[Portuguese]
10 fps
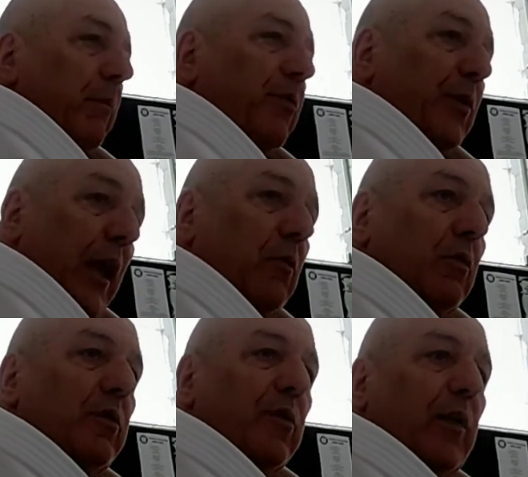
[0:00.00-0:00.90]
Se tem
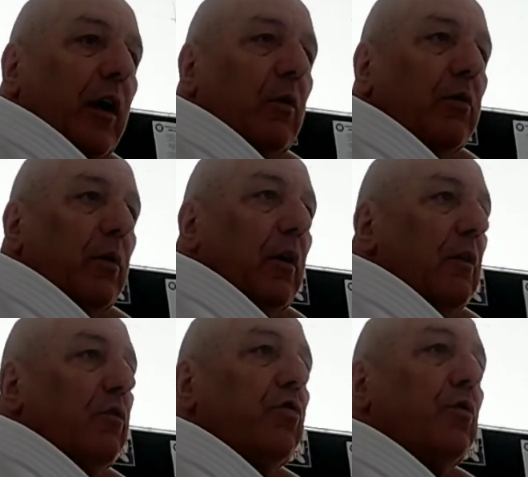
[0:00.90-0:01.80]
condição,
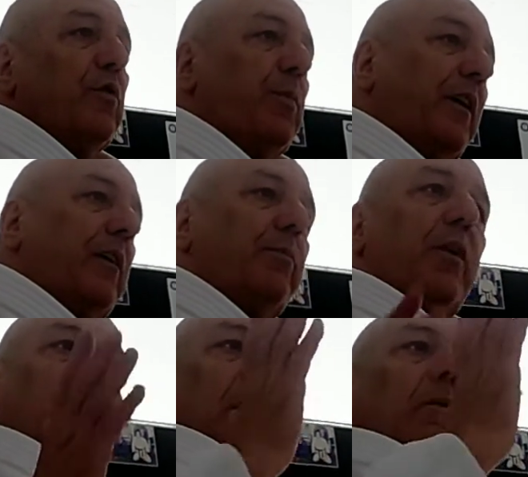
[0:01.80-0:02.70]
juntos, por
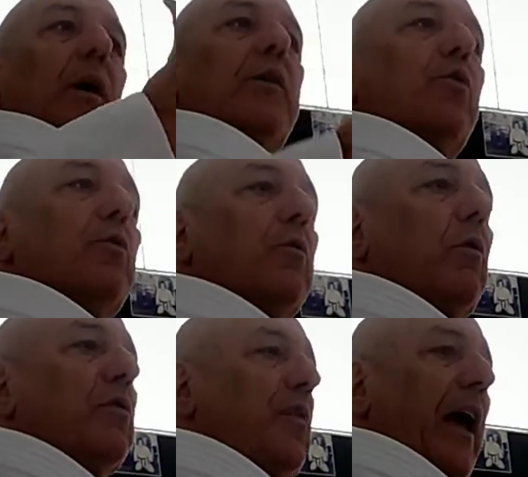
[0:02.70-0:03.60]
exemplo, o Edu não
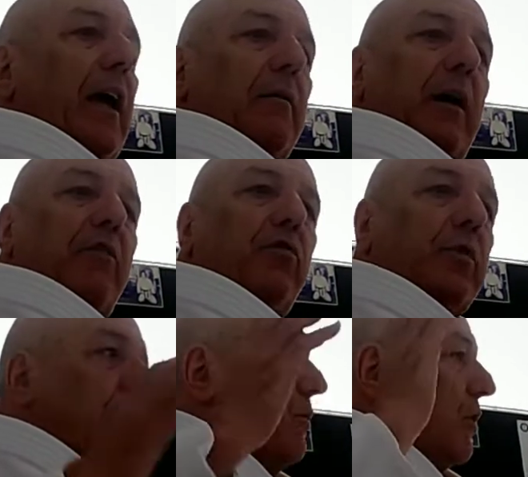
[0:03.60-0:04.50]
consegue, mas
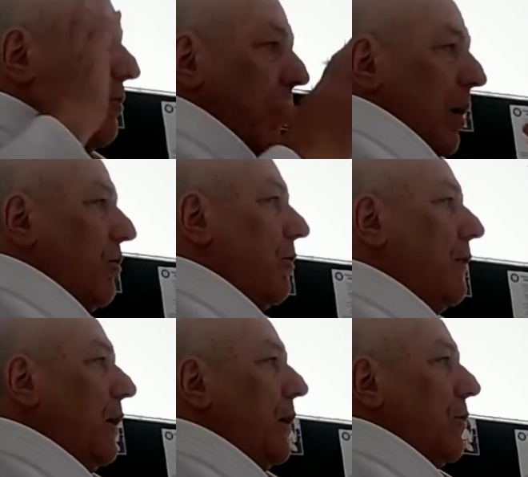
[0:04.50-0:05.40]
junta com o irmão,
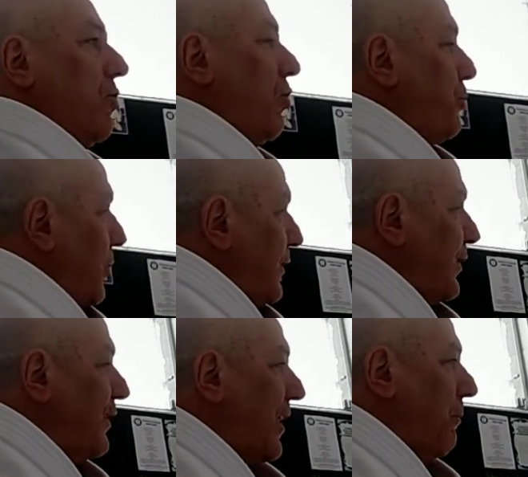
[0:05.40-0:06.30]
compra uma
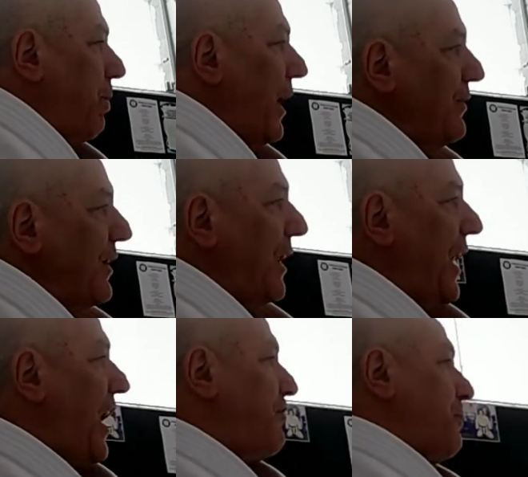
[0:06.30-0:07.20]
cesta básica,
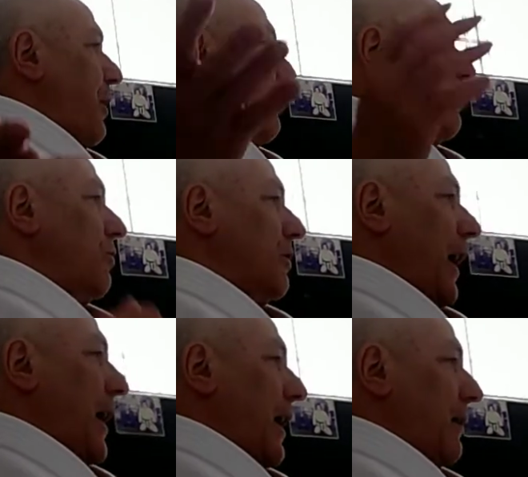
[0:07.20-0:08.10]
leve para algum
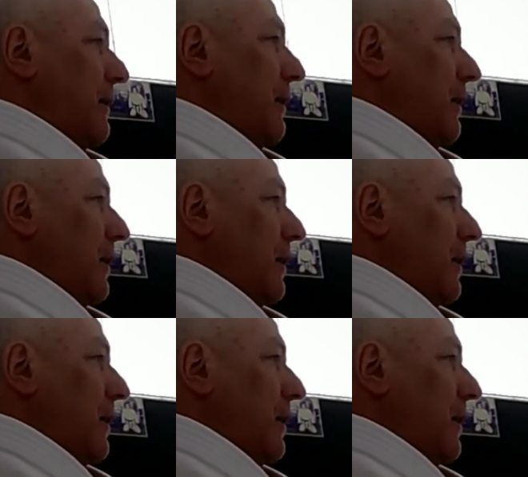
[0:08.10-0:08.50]
lugar.